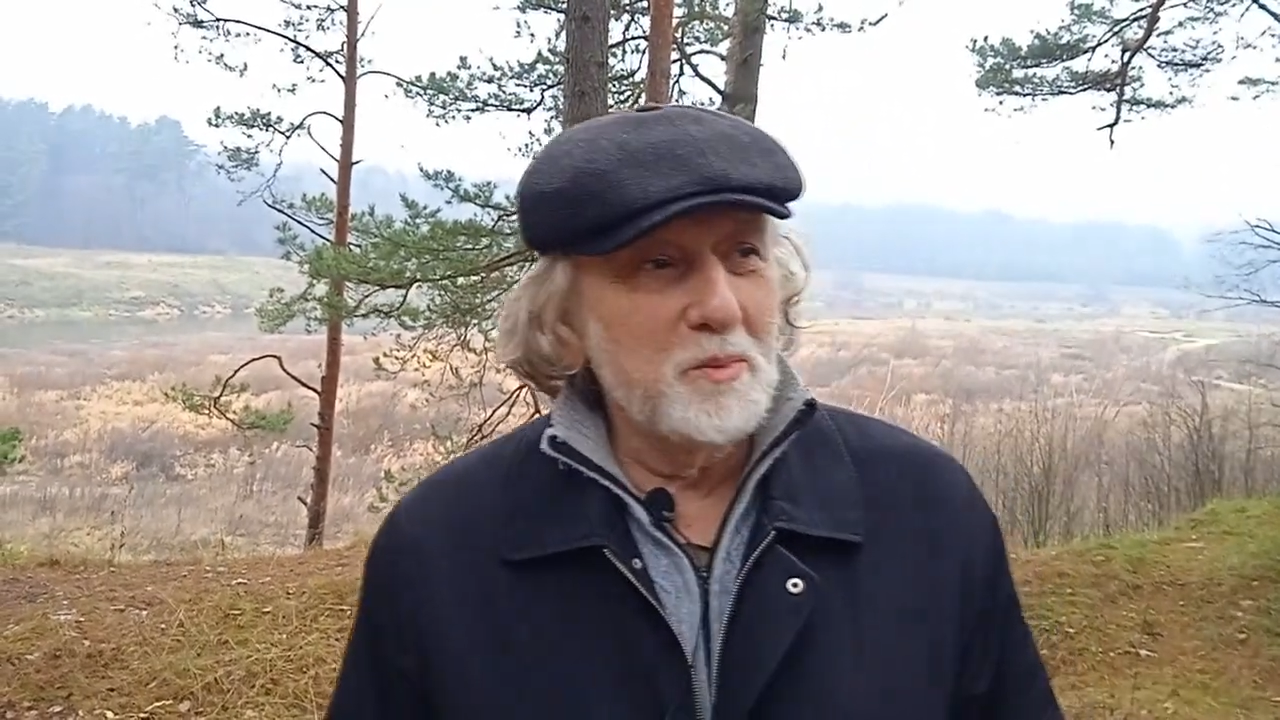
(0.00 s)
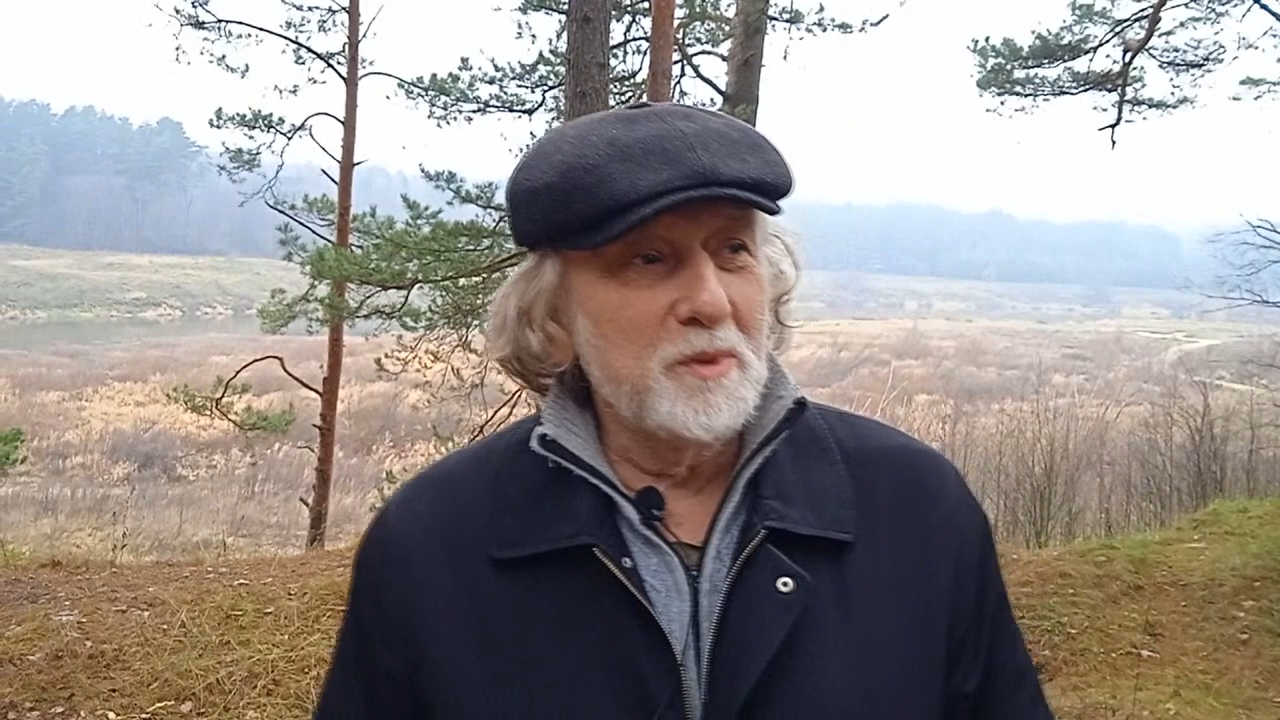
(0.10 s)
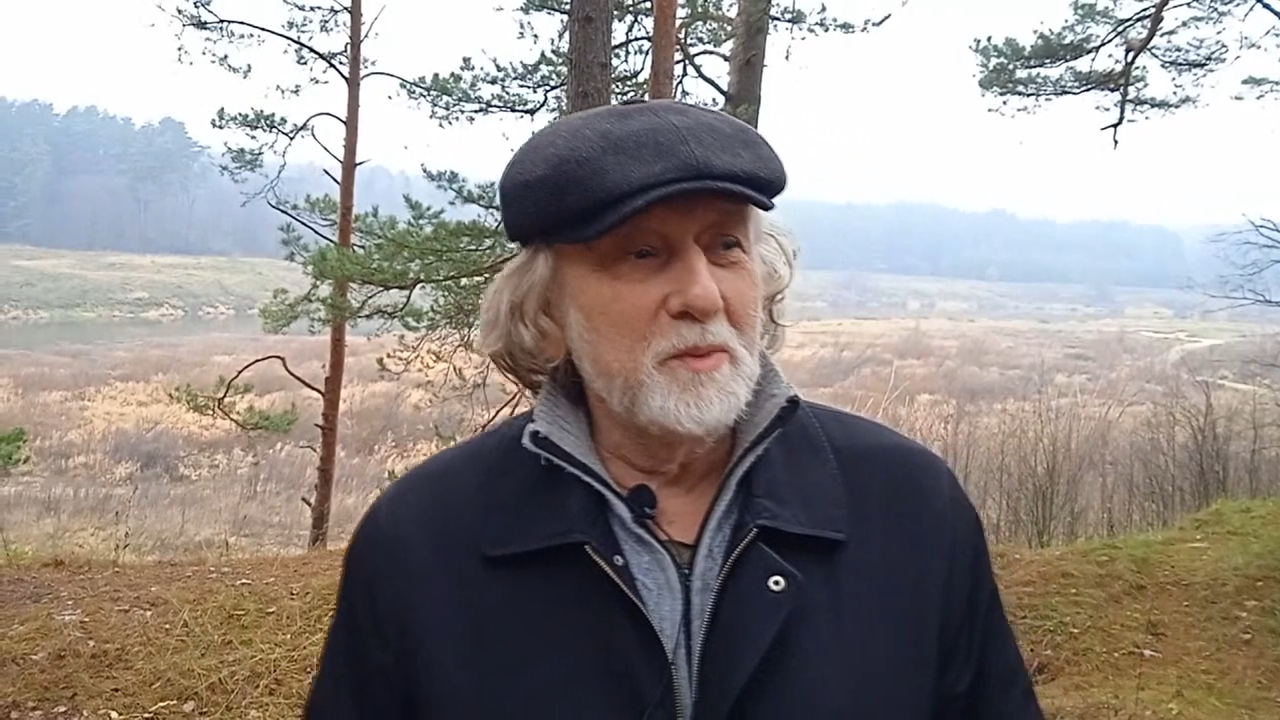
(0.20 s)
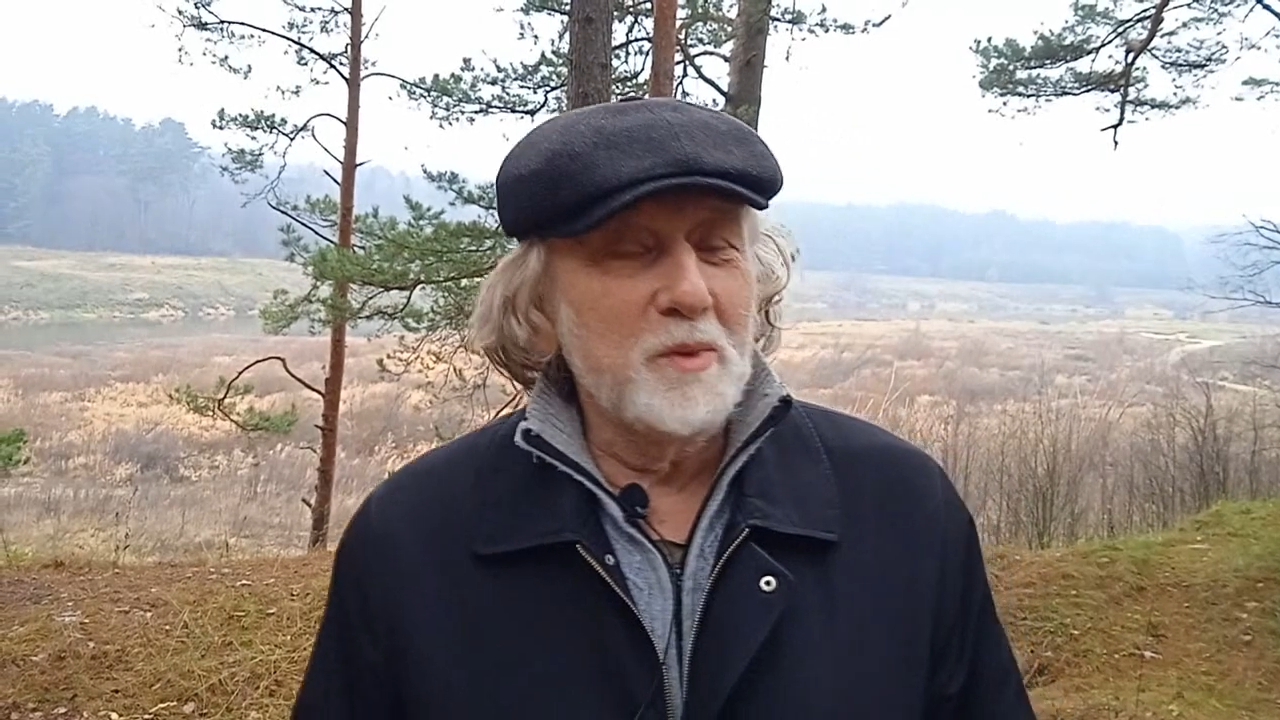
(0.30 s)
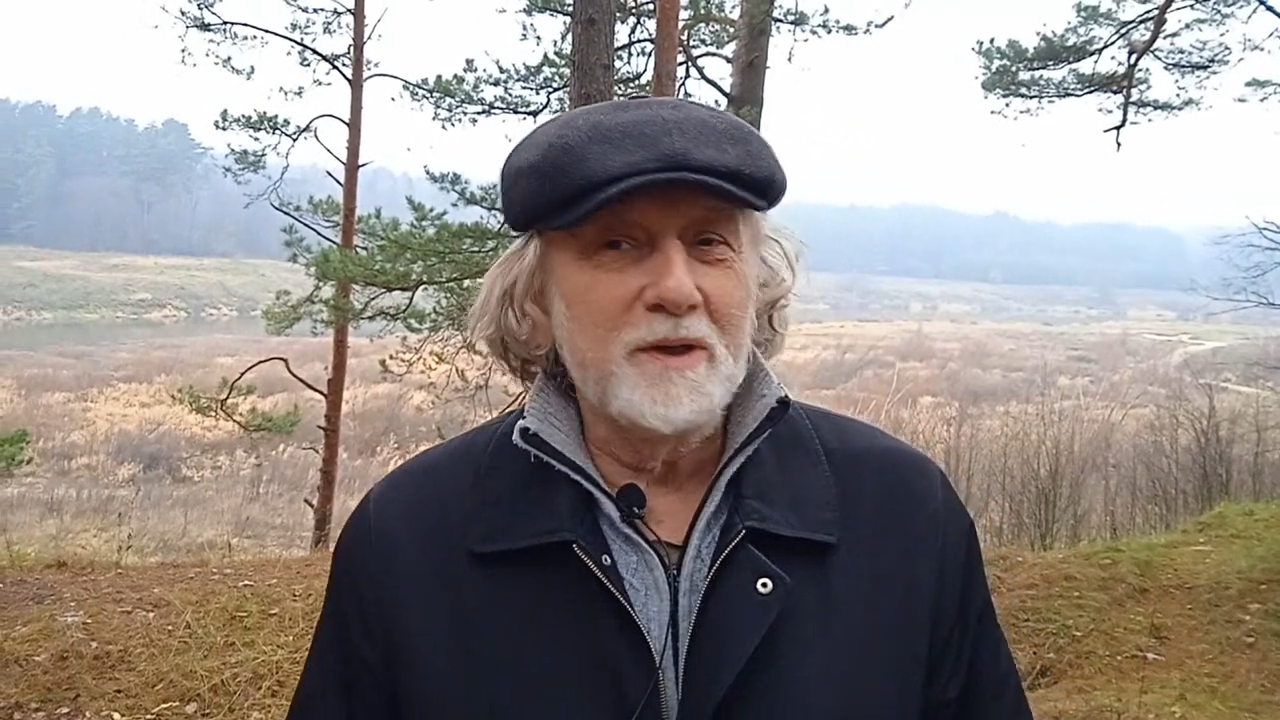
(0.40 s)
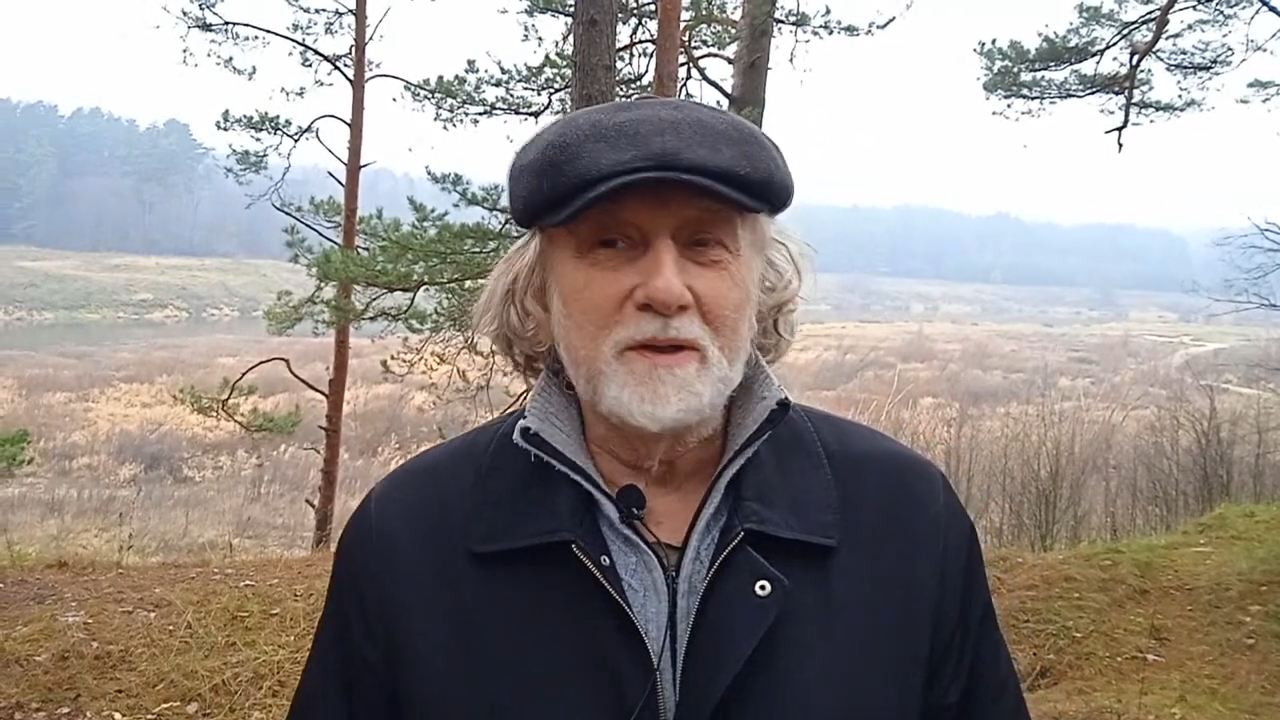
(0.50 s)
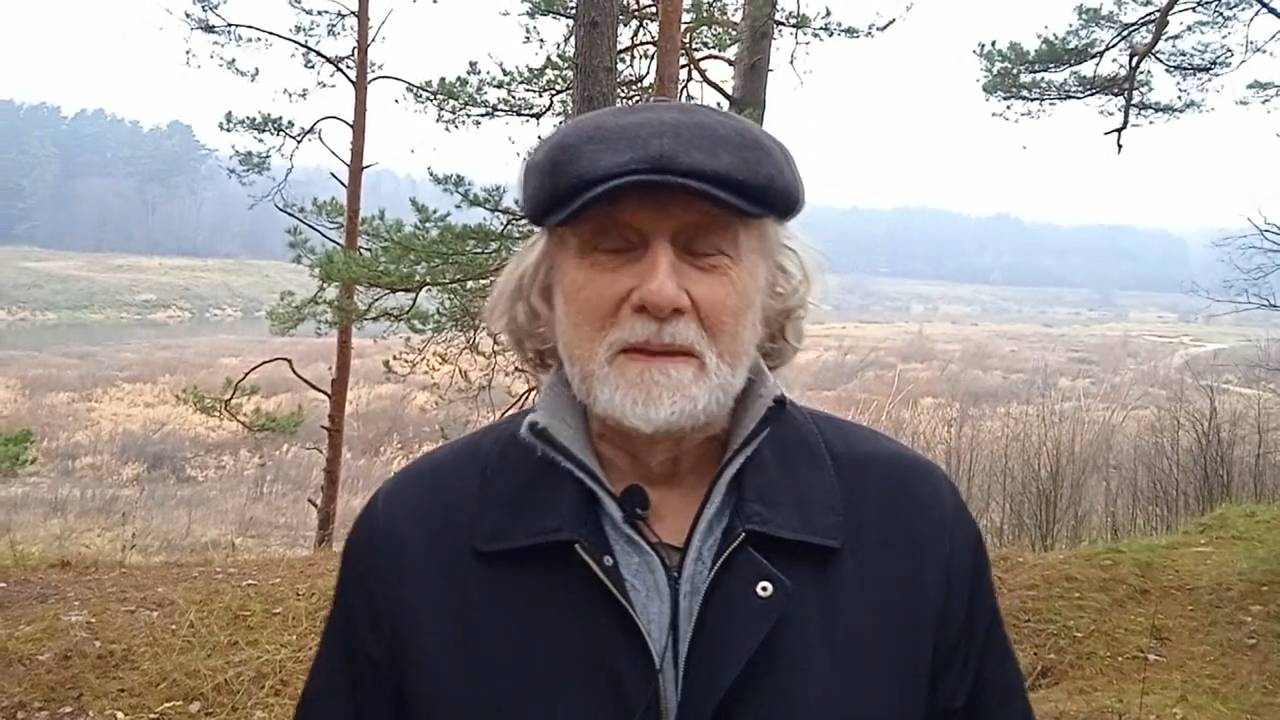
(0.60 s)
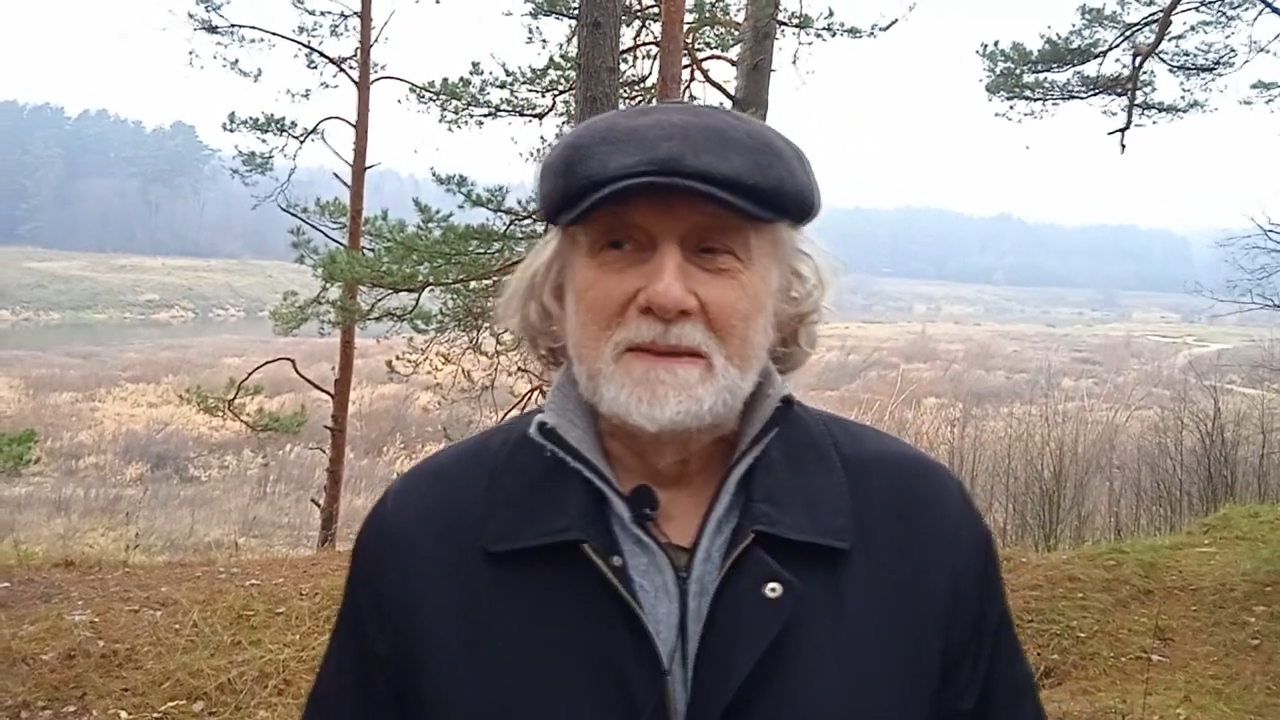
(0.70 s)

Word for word: поднимает.